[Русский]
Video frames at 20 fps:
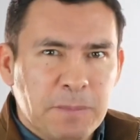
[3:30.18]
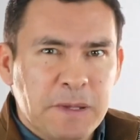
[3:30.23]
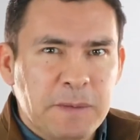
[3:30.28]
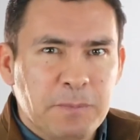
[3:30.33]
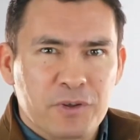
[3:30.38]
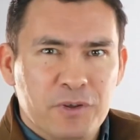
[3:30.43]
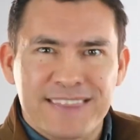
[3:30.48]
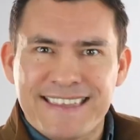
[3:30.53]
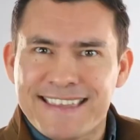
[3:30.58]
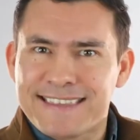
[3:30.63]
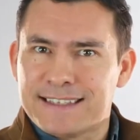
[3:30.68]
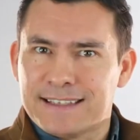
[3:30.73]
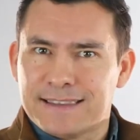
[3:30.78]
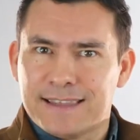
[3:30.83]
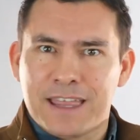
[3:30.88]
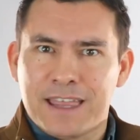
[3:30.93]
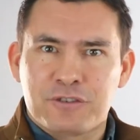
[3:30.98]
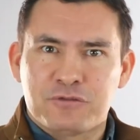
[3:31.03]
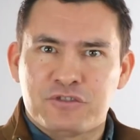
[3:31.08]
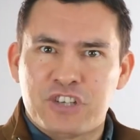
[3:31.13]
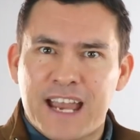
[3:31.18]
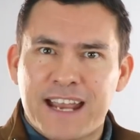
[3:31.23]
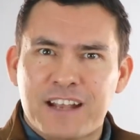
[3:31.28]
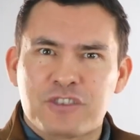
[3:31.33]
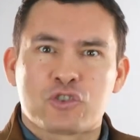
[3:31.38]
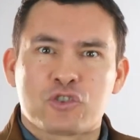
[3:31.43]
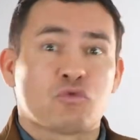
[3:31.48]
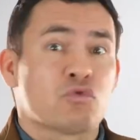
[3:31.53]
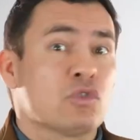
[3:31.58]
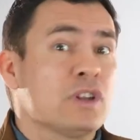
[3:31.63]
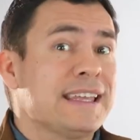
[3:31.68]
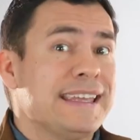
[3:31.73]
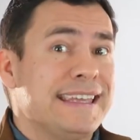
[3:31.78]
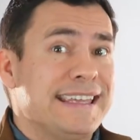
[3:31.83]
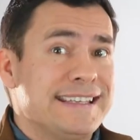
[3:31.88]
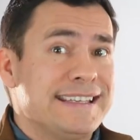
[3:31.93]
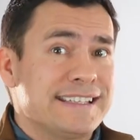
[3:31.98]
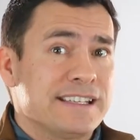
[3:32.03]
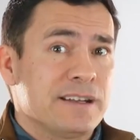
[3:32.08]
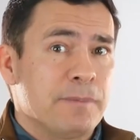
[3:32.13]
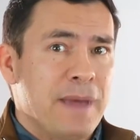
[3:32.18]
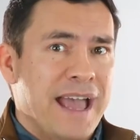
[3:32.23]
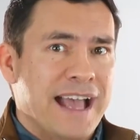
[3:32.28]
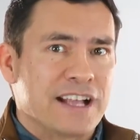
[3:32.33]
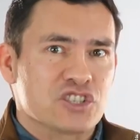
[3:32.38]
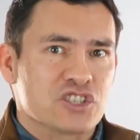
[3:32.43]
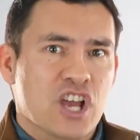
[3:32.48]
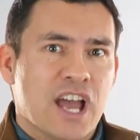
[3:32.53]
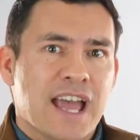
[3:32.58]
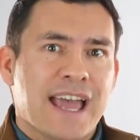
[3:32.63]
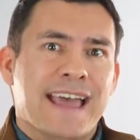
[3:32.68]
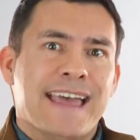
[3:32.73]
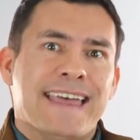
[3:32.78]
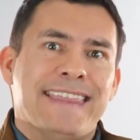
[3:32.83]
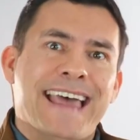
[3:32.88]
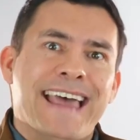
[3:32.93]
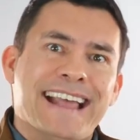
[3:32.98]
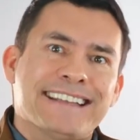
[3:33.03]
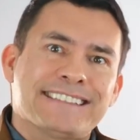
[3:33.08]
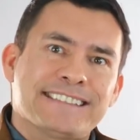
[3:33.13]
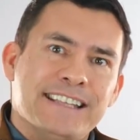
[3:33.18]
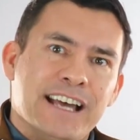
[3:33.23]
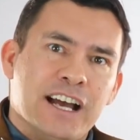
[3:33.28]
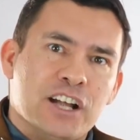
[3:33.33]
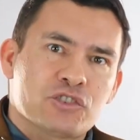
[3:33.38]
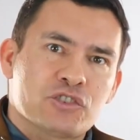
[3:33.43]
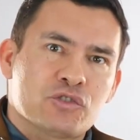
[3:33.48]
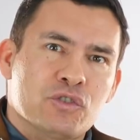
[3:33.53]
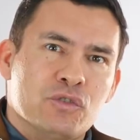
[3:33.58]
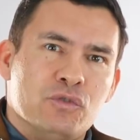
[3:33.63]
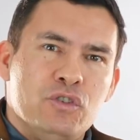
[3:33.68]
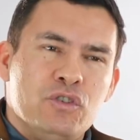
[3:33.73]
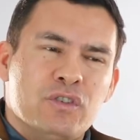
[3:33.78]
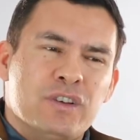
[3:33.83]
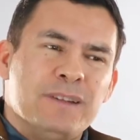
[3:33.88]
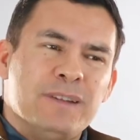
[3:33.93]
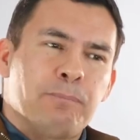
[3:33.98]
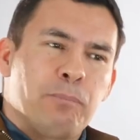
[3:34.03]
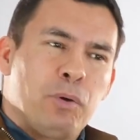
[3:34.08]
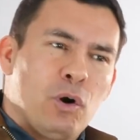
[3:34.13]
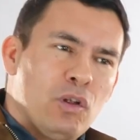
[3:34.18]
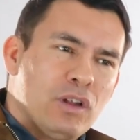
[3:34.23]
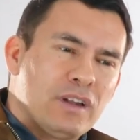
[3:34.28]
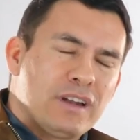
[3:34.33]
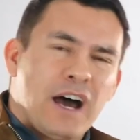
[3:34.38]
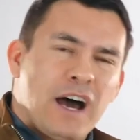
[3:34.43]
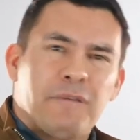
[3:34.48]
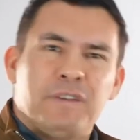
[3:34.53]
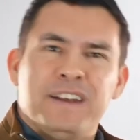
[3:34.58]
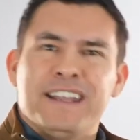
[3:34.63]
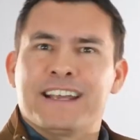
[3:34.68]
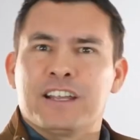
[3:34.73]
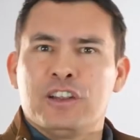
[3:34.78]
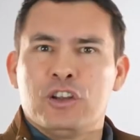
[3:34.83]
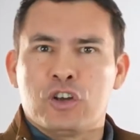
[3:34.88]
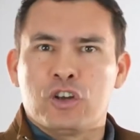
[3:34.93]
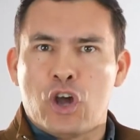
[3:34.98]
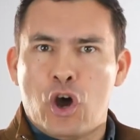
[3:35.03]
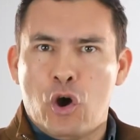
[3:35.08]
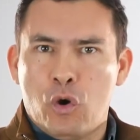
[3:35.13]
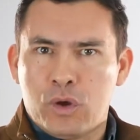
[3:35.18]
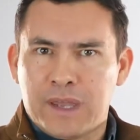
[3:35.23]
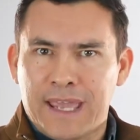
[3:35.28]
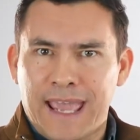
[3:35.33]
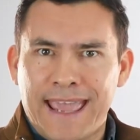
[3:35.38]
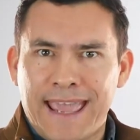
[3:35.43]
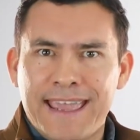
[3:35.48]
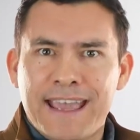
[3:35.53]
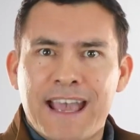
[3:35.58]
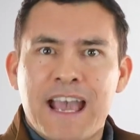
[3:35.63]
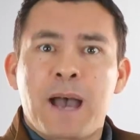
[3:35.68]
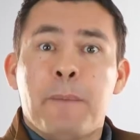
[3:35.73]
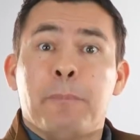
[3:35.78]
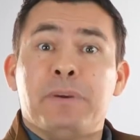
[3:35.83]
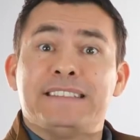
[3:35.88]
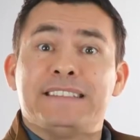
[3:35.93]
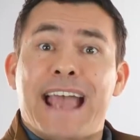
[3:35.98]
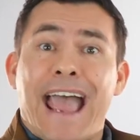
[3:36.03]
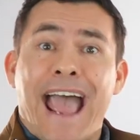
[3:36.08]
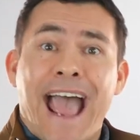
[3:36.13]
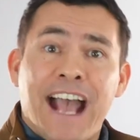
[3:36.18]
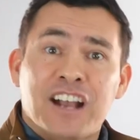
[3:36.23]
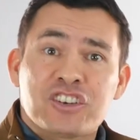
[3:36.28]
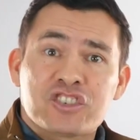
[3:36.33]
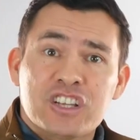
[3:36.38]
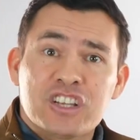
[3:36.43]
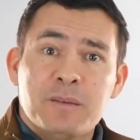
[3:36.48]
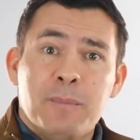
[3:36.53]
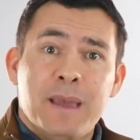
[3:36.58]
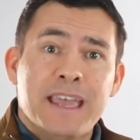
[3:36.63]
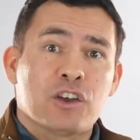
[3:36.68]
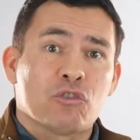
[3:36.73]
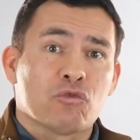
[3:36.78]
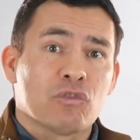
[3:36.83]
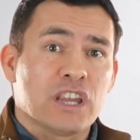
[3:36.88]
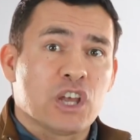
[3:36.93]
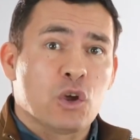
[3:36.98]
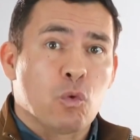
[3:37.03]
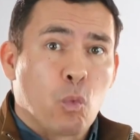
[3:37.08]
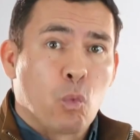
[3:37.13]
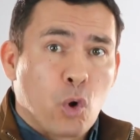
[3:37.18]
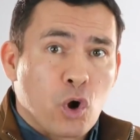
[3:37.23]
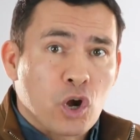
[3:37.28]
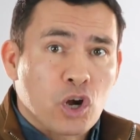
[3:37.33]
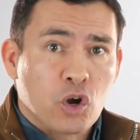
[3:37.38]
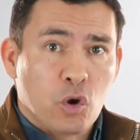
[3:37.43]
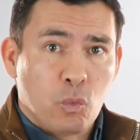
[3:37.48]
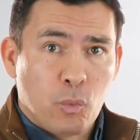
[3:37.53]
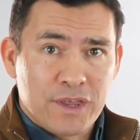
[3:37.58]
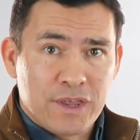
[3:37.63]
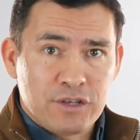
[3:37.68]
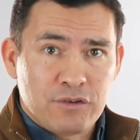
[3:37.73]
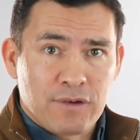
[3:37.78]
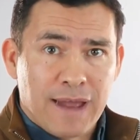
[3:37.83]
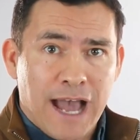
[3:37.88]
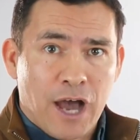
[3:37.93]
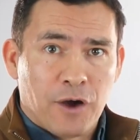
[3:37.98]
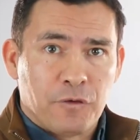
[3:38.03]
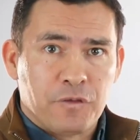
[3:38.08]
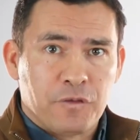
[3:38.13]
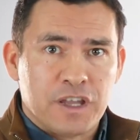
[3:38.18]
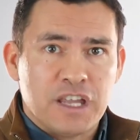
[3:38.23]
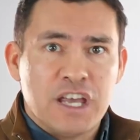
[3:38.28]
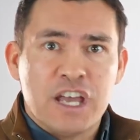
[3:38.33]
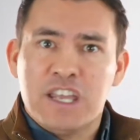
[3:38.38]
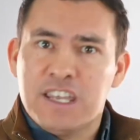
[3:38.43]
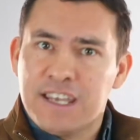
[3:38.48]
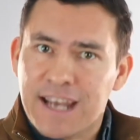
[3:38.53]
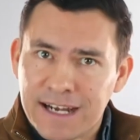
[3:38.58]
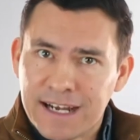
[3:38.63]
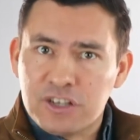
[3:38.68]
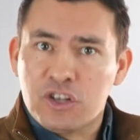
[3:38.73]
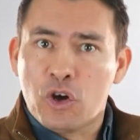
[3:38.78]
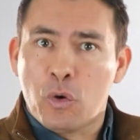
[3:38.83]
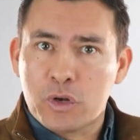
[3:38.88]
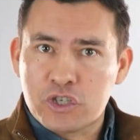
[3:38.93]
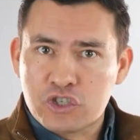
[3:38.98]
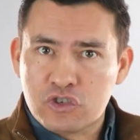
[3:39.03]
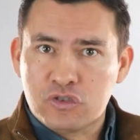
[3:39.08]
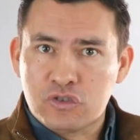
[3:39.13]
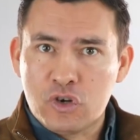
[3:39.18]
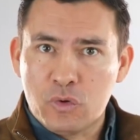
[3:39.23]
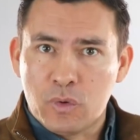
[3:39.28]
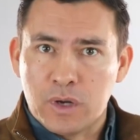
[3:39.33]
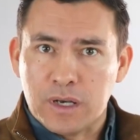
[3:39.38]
легко сочетается с чем угодно. Это неправда. Чтобы смотрелось хорошо, вы должны понимать, что вы делаете. Некоторые цвета и стили бросаются в глаза. Вы